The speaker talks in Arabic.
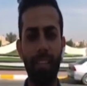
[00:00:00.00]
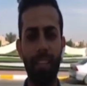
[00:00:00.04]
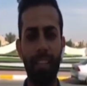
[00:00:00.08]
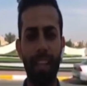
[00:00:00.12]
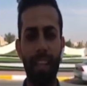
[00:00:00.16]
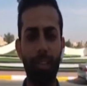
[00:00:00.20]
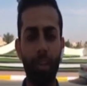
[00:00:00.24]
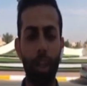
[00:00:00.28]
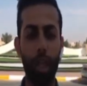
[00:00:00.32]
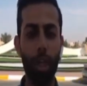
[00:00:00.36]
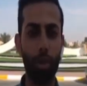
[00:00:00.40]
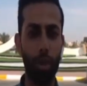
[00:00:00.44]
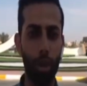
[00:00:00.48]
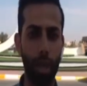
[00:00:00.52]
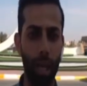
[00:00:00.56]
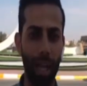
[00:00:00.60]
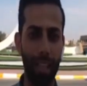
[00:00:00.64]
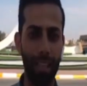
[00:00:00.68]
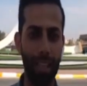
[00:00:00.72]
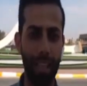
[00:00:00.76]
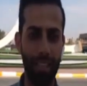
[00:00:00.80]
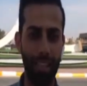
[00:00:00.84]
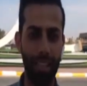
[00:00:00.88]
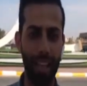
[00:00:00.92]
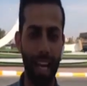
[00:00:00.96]

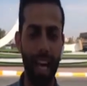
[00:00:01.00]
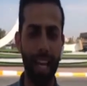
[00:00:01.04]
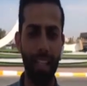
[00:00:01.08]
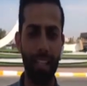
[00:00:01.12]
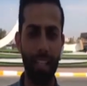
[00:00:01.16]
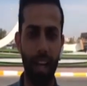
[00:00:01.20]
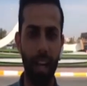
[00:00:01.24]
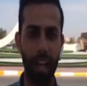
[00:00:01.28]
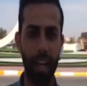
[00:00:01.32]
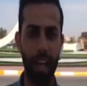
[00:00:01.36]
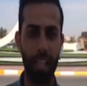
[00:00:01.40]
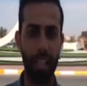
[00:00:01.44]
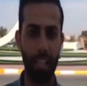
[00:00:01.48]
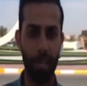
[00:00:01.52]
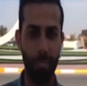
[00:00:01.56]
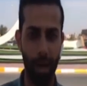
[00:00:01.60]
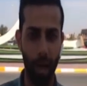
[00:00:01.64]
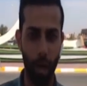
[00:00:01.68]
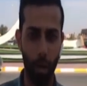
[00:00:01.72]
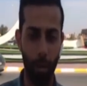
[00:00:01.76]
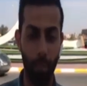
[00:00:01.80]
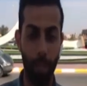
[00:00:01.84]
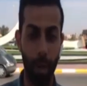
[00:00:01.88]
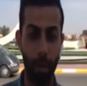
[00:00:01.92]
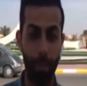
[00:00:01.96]
ستشهد الساعات
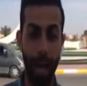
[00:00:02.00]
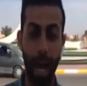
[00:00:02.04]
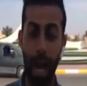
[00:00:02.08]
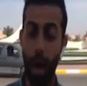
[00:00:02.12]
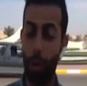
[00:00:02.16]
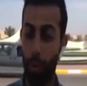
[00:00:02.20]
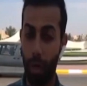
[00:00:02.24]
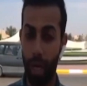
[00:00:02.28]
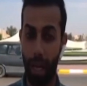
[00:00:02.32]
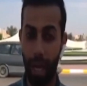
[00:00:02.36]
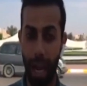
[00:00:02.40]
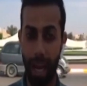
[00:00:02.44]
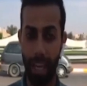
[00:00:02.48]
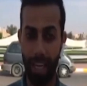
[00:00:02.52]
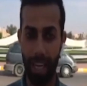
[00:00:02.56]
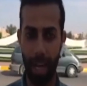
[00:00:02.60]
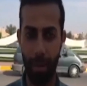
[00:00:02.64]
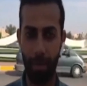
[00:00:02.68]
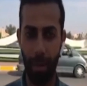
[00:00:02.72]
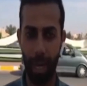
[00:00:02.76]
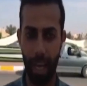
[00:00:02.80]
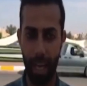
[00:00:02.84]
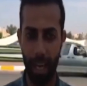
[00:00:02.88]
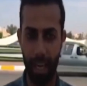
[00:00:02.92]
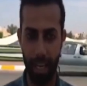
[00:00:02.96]
القادمة ربما أو
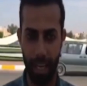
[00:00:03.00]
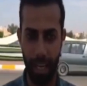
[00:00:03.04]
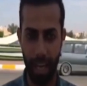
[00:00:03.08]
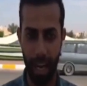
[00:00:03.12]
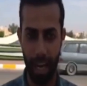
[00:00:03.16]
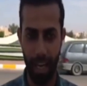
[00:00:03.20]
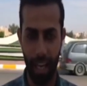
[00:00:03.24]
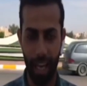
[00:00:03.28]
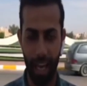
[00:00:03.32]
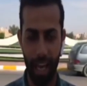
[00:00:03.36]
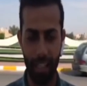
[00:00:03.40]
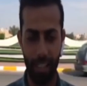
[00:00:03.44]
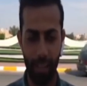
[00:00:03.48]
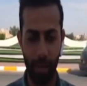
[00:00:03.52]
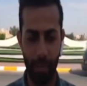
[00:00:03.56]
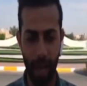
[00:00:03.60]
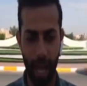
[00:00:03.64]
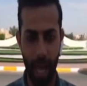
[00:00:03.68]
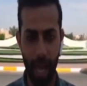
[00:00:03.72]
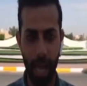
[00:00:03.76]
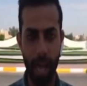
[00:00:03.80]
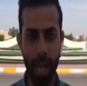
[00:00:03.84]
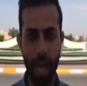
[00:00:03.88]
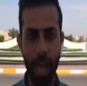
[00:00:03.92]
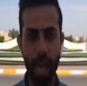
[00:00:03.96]
الأيام القليلة
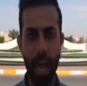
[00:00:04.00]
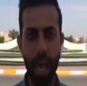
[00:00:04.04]
القادمة